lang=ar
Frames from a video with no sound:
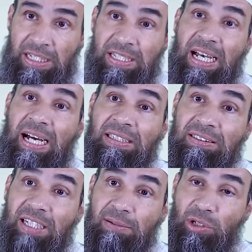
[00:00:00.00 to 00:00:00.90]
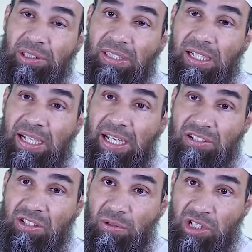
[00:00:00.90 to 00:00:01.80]
هي أطيب عند الله
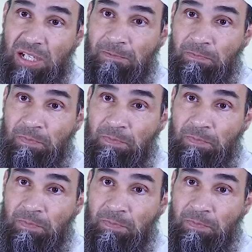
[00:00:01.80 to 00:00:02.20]
عز وجل